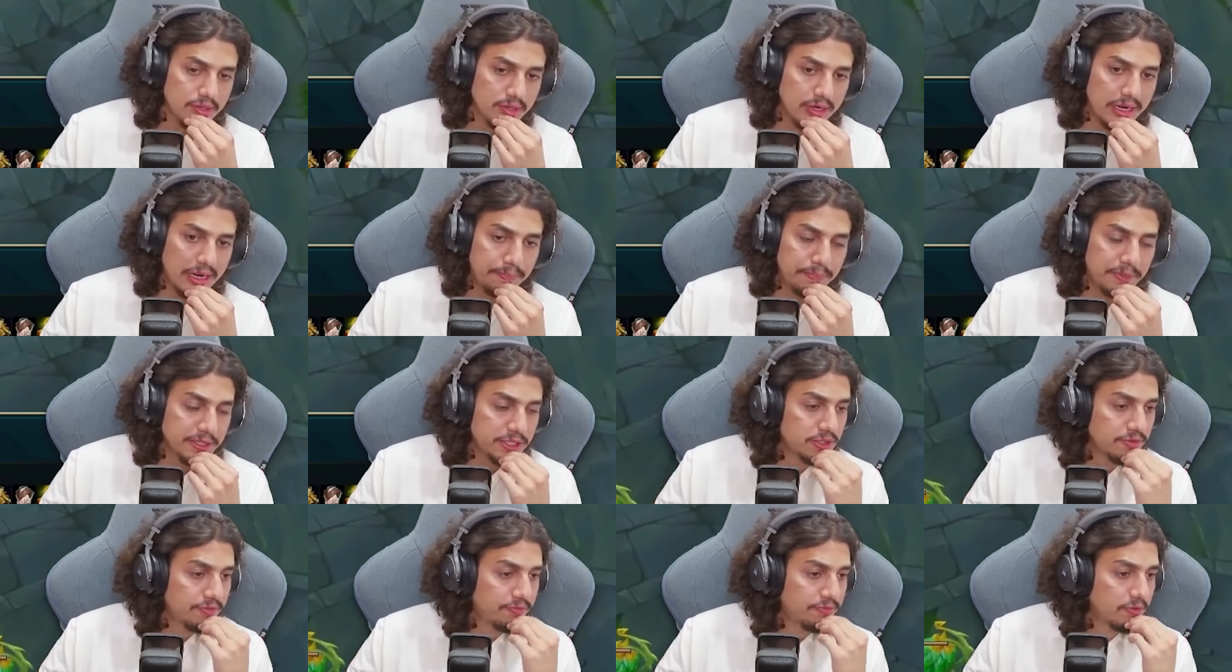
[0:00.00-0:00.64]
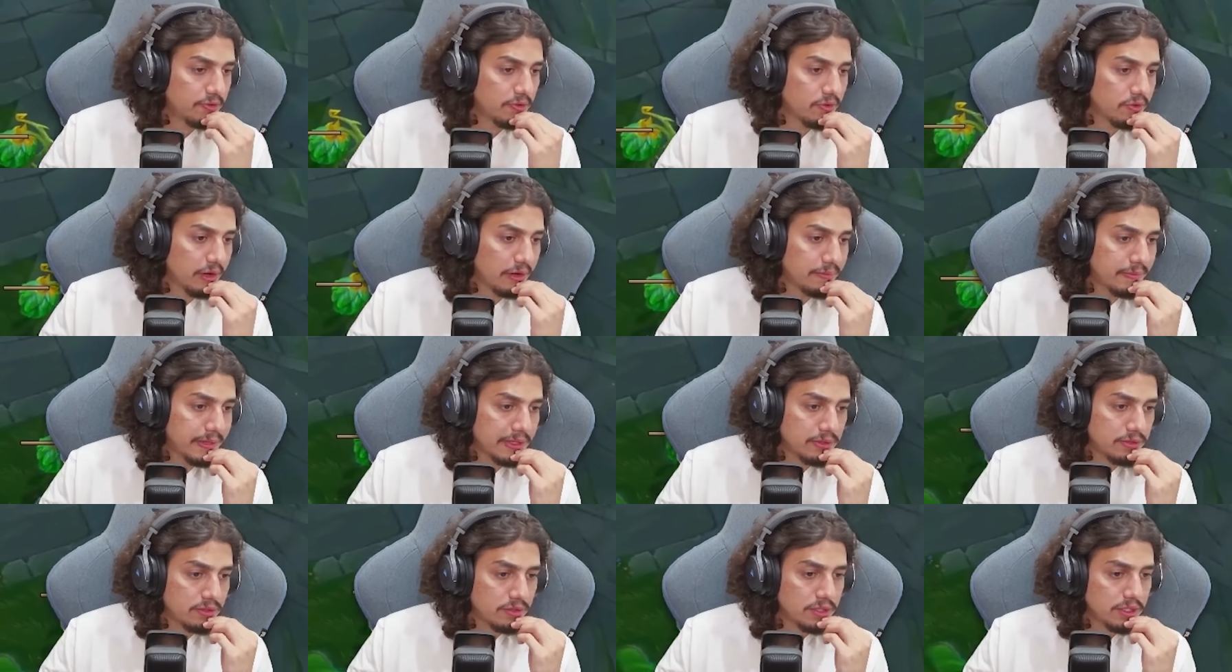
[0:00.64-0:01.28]
Capa de fogo,
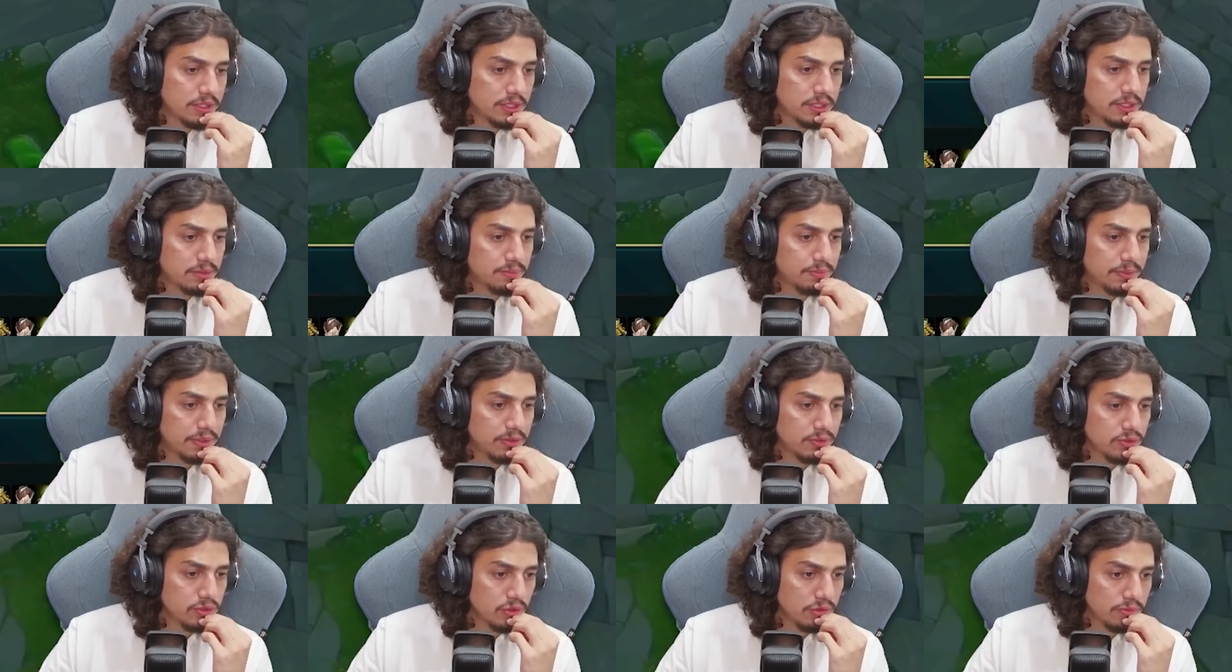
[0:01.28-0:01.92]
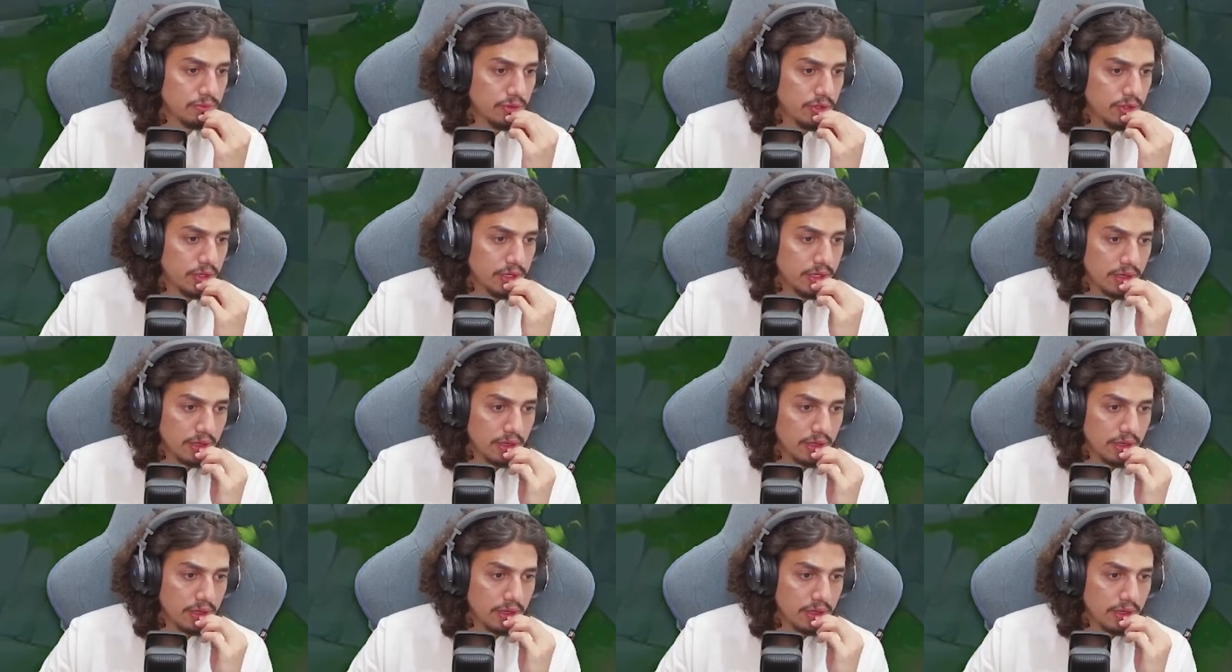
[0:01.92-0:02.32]
armadura de espinhos, vambora.